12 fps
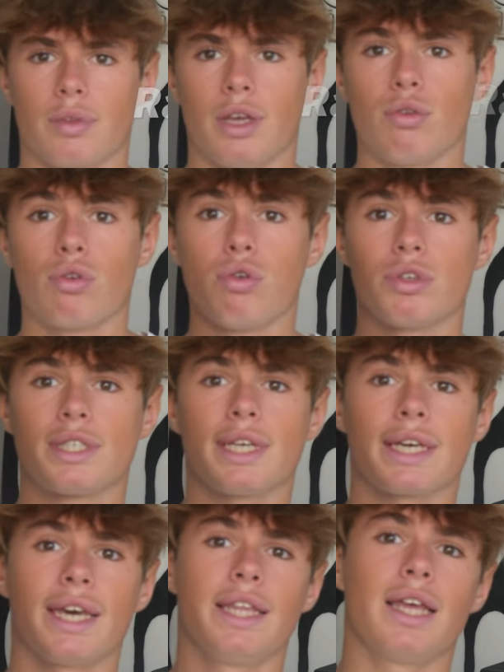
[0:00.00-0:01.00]
Et donc le
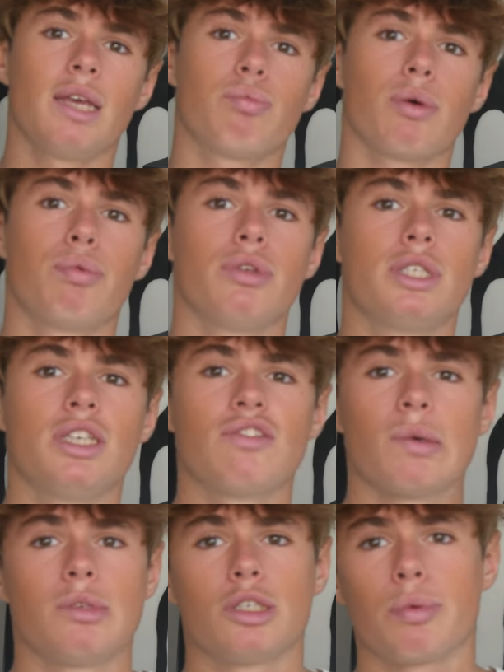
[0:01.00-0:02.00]
5 et dernier point positif,
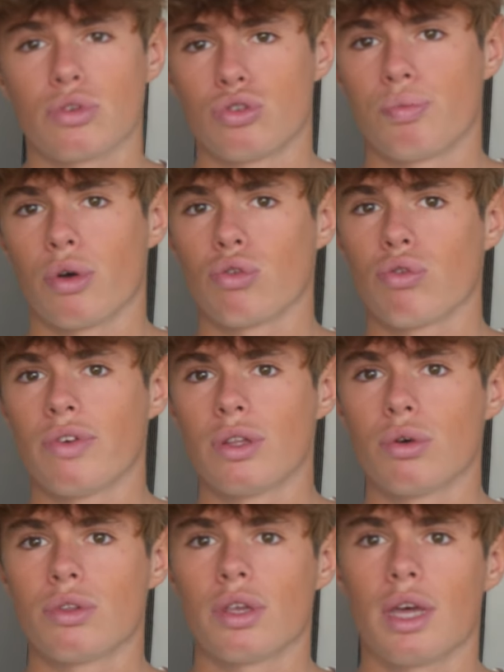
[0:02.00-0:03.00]
même si je pense que tu peux en trouver
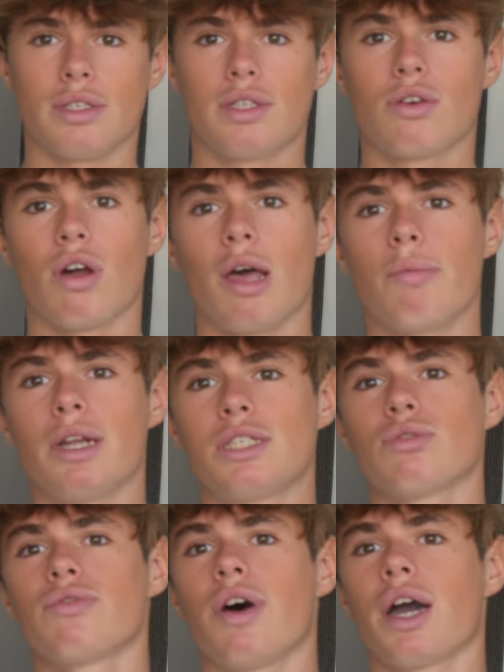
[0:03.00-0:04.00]
d'autres, c'est quand la belle
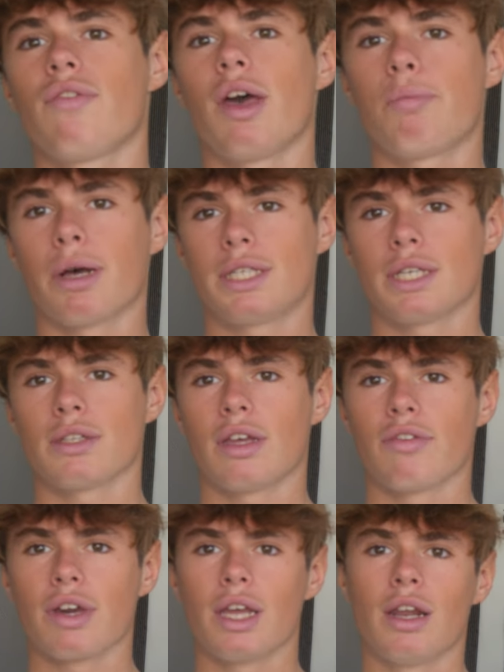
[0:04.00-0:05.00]
saison va arriver à partir
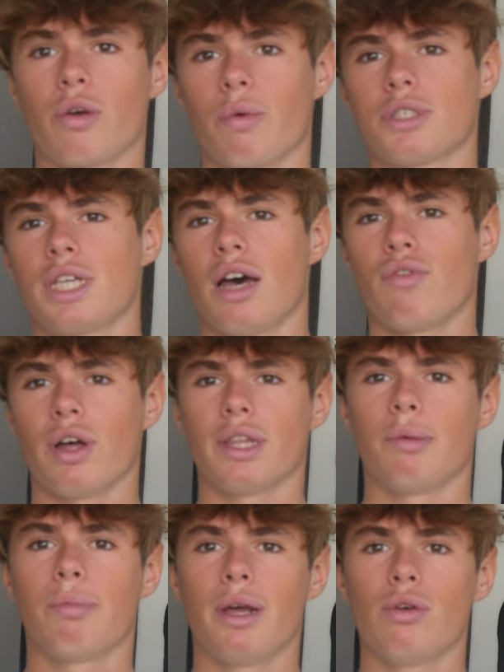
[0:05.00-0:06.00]
d'avril, Tu vas commencer à avoir
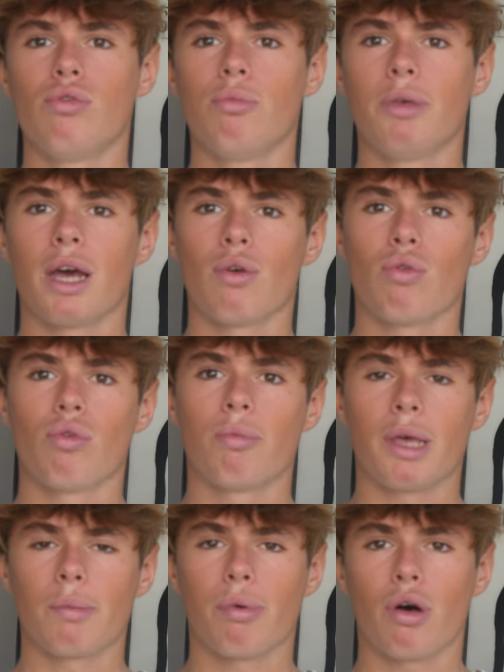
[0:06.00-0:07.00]
des belles houles bien longues,
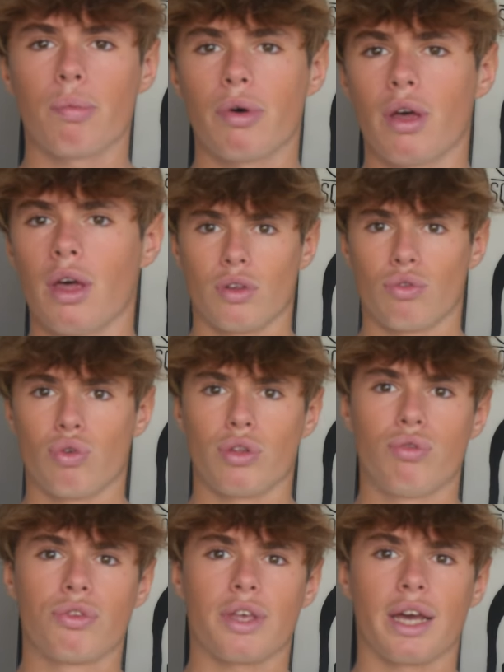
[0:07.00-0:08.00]
bien propres, toi
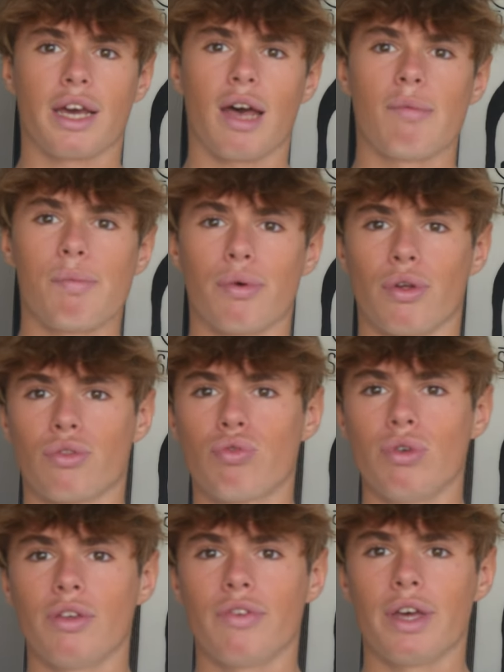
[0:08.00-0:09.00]
tu te seras cramé pendant tout
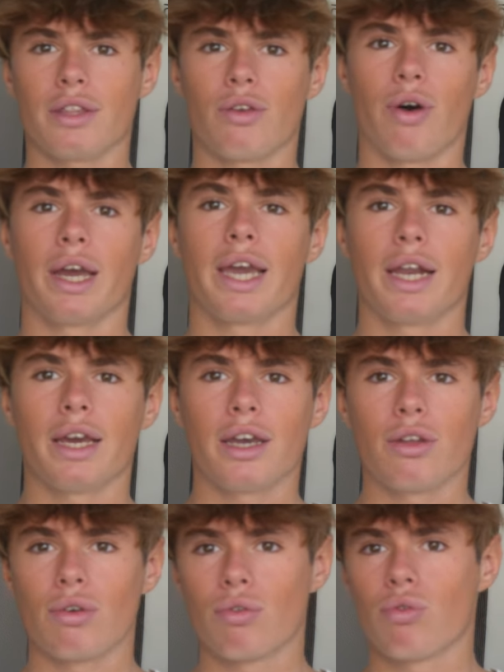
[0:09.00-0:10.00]
l'hiver, tu auras galéré
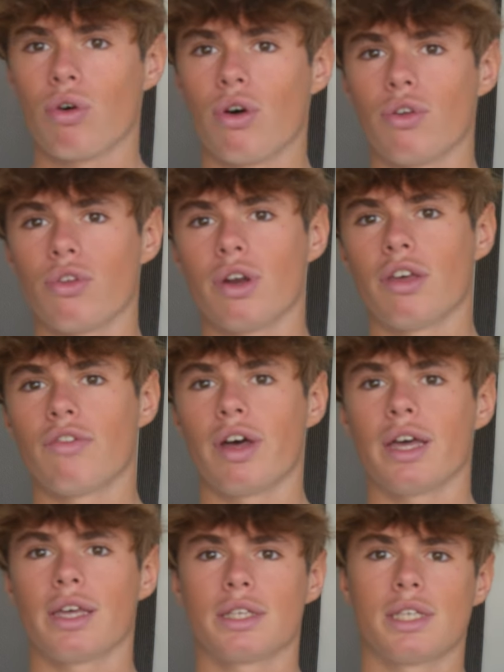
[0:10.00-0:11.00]
dans le courant, dans les
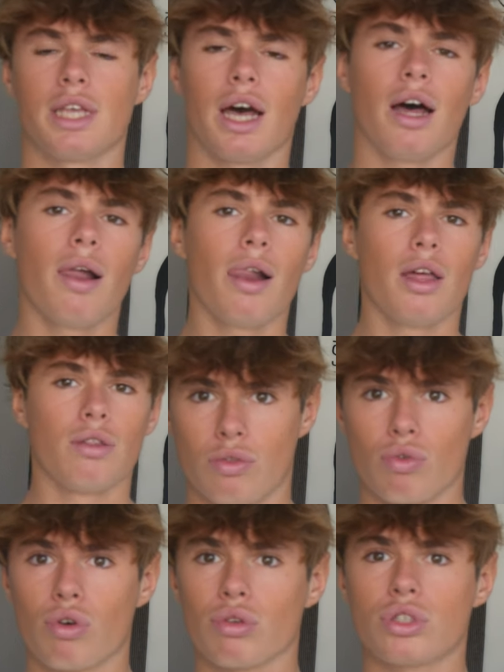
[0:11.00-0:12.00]
vagues, etc.
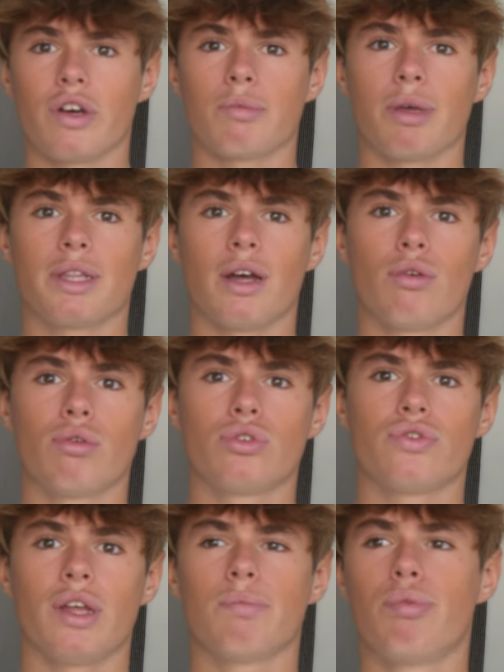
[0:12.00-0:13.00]
Donc quand tu vas te mettre à l'eau,
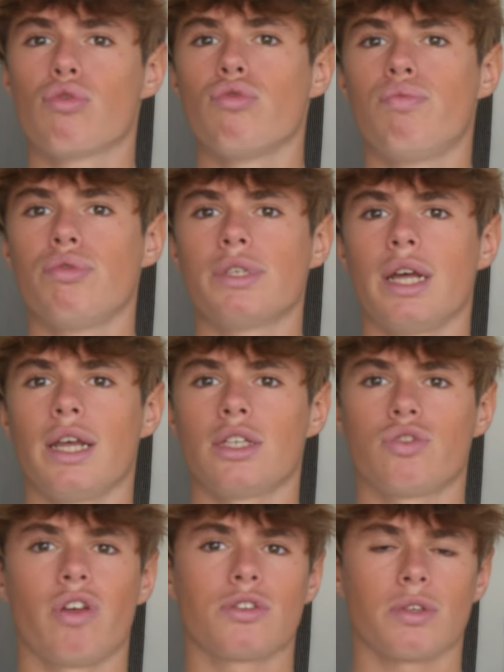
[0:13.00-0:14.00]
tu vas être beaucoup plus à l'aise,
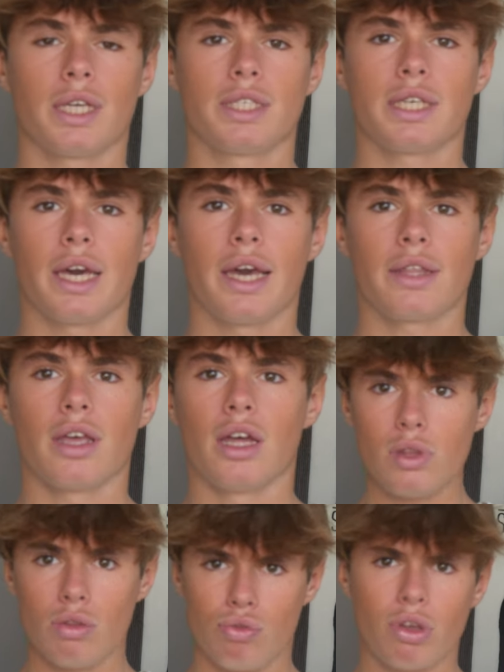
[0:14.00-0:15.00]
tu vas le sentir direct,
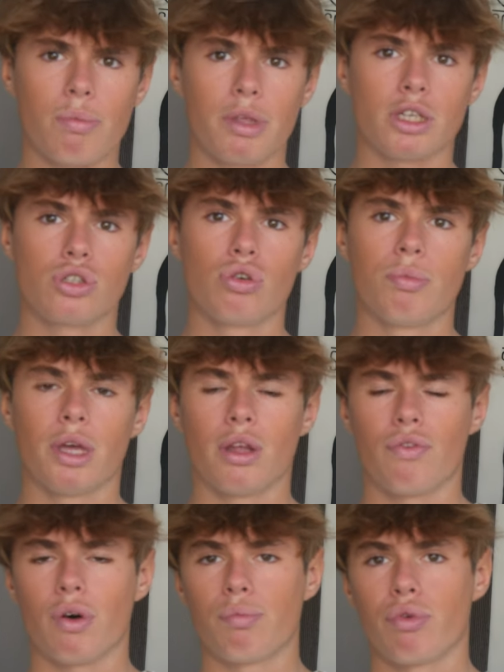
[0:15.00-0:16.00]
tu seras bien chaud, bien en
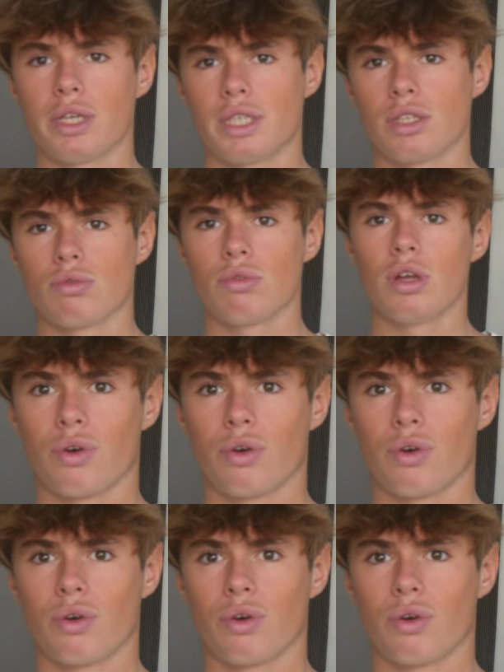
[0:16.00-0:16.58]
forme pour la saison.